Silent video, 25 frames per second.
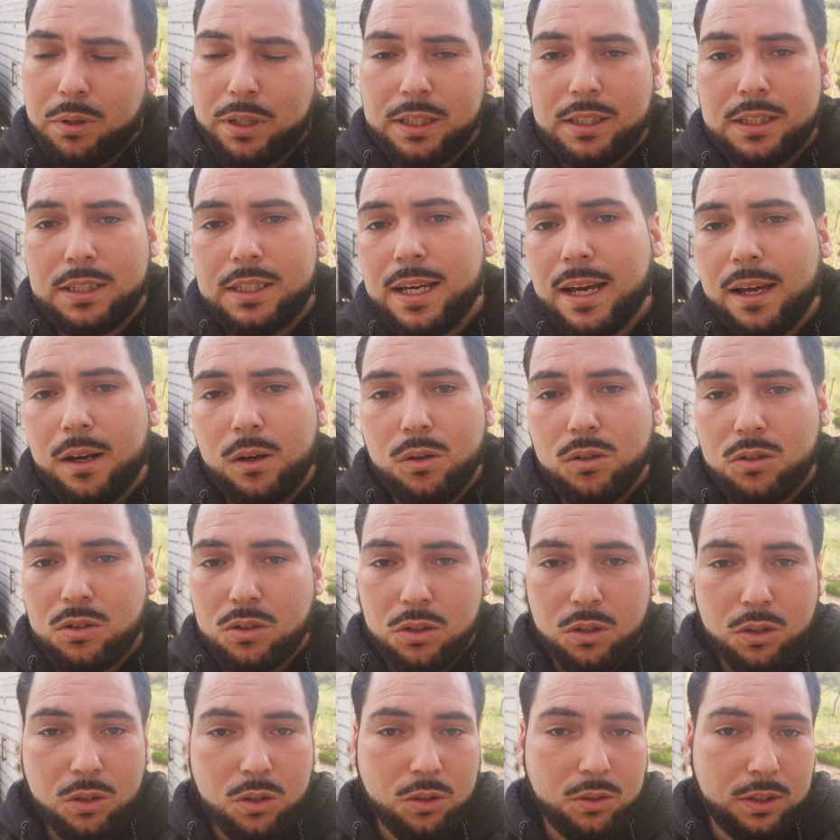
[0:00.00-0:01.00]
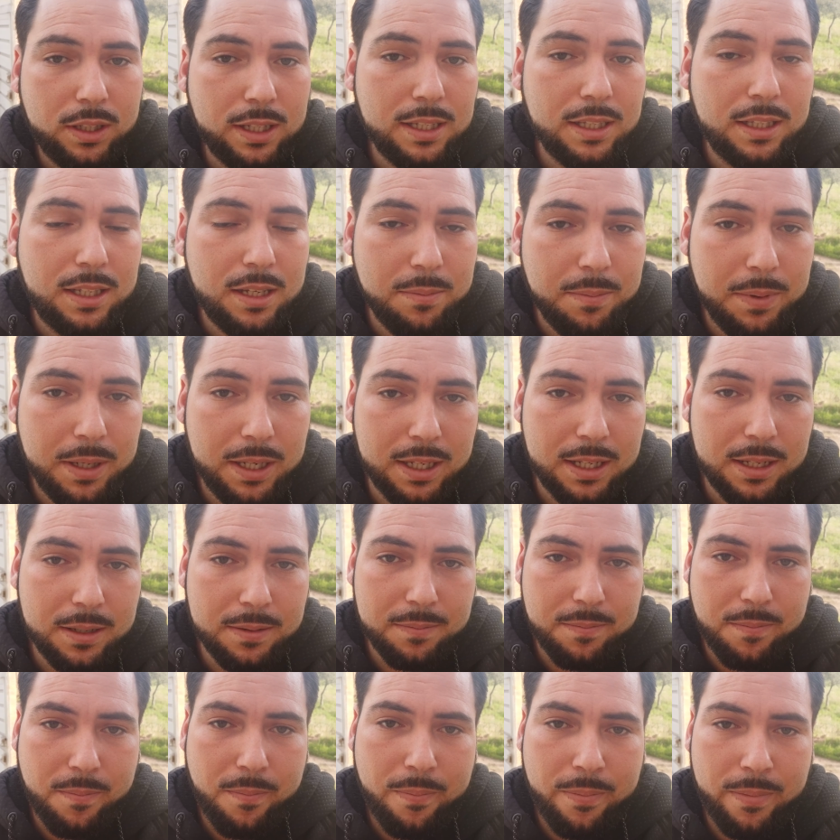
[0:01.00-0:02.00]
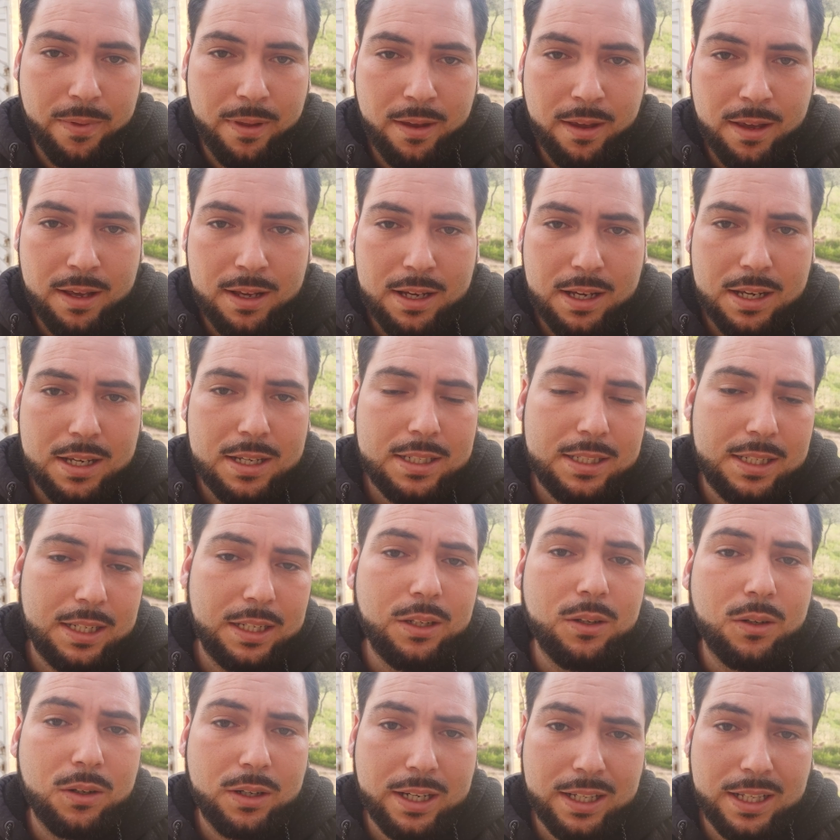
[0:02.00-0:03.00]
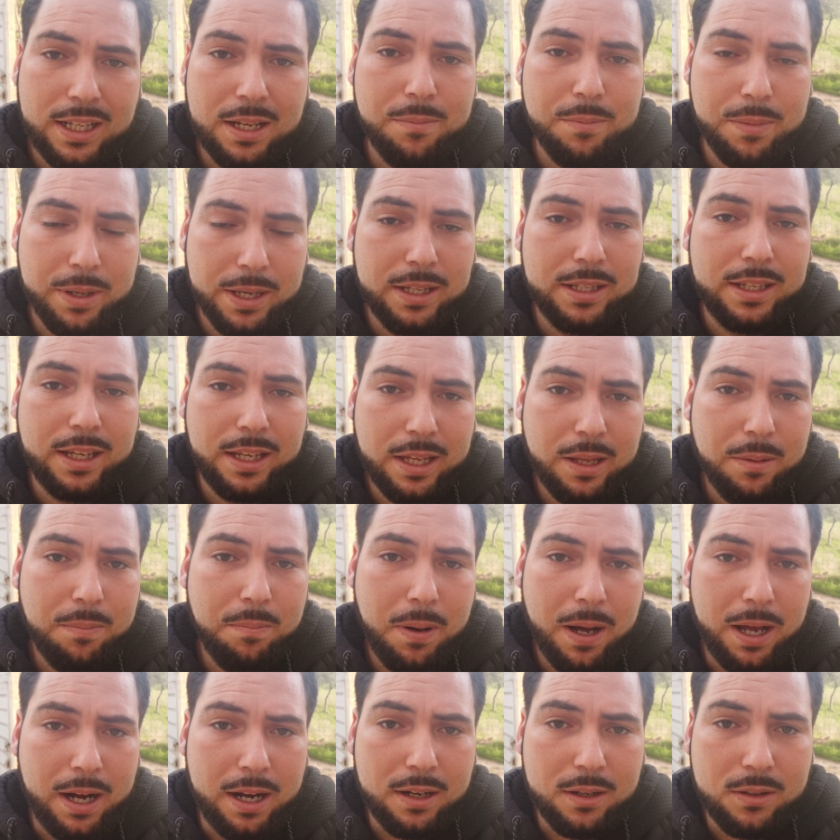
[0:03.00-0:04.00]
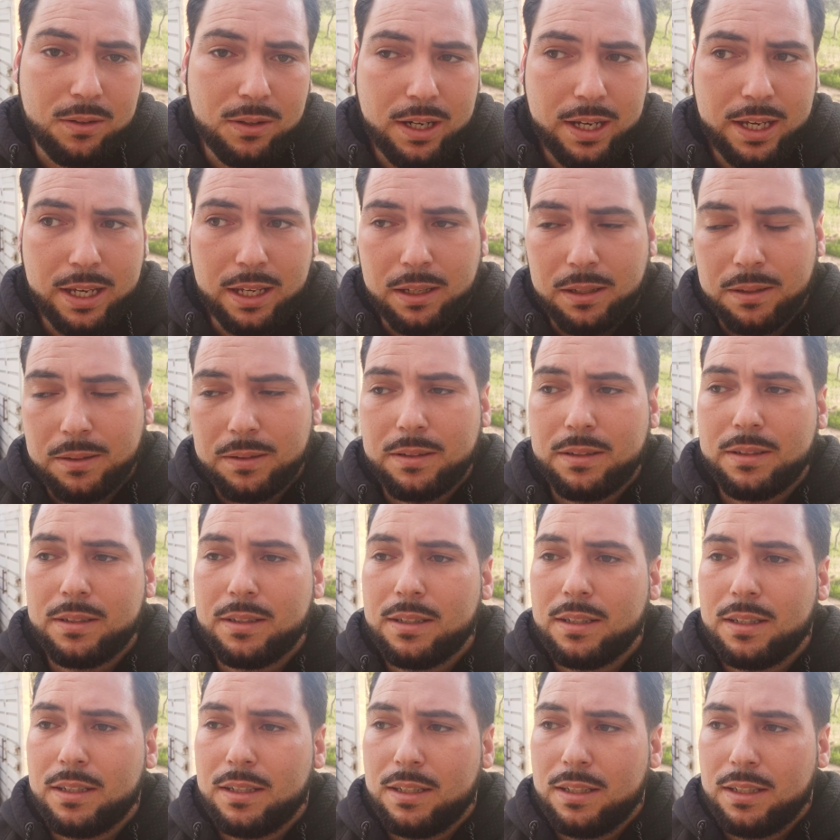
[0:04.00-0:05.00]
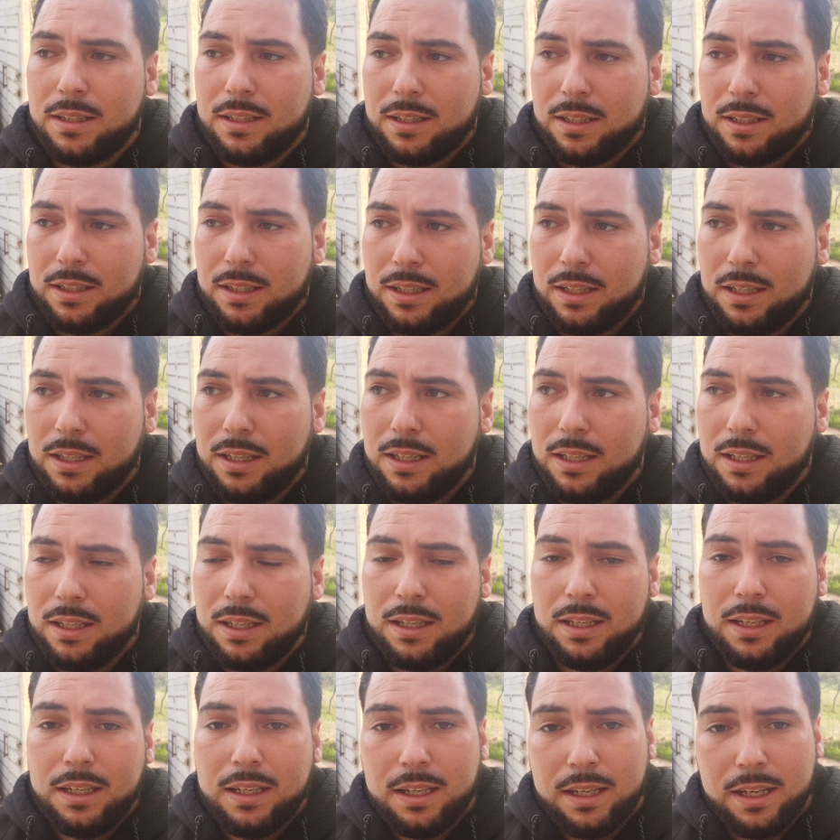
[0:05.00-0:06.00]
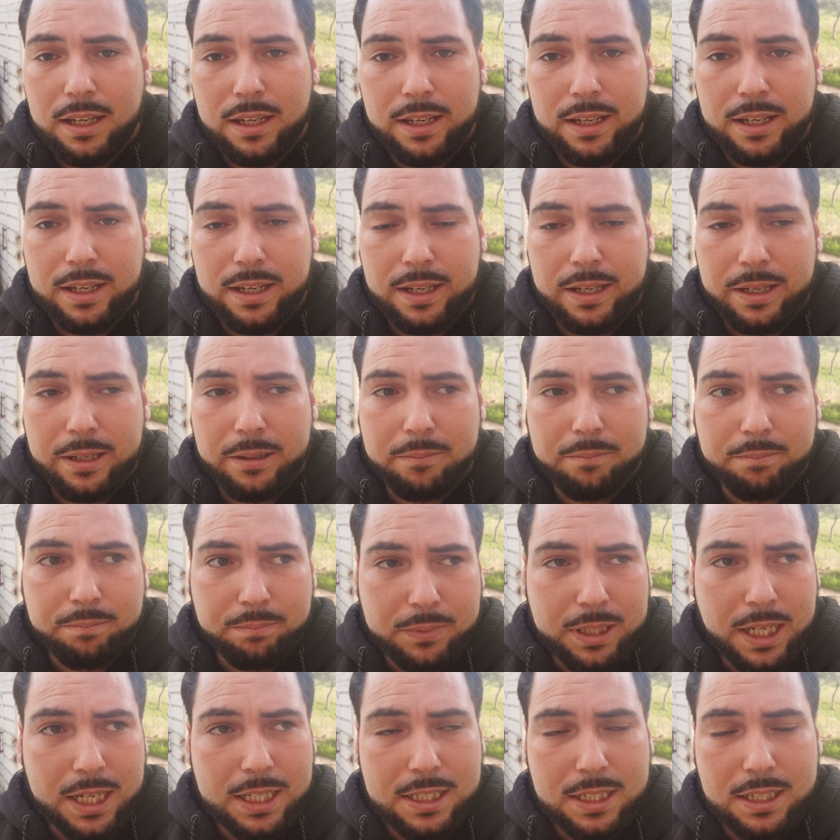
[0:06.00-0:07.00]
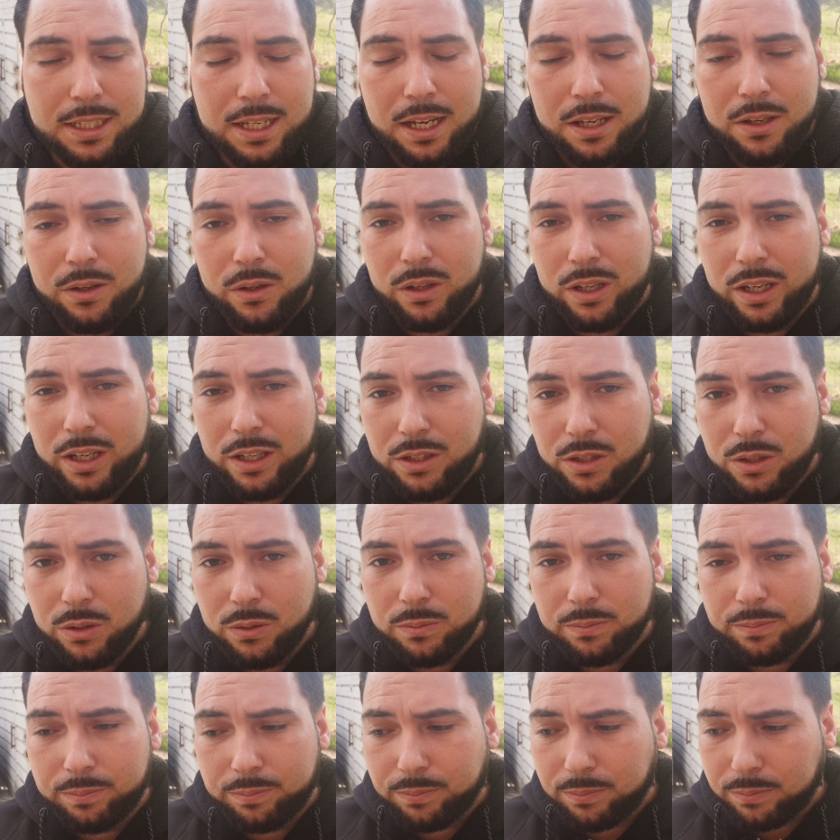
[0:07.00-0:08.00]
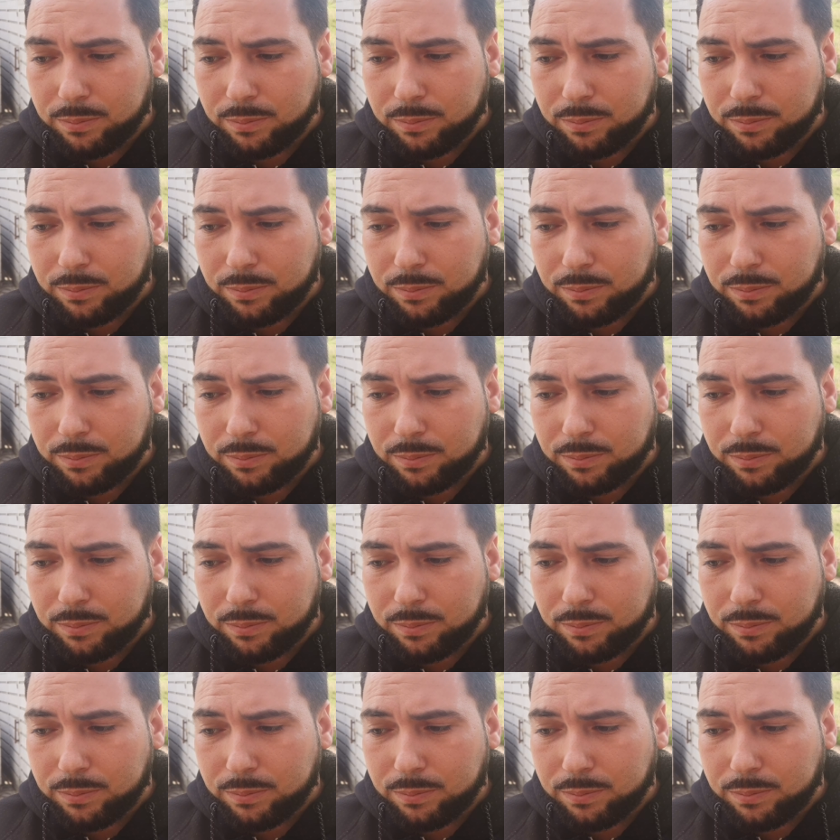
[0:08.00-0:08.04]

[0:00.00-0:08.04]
pues ya no solo te intimidan, sino que también te disparan con ella. Y eh, te hacen daño, de hecho,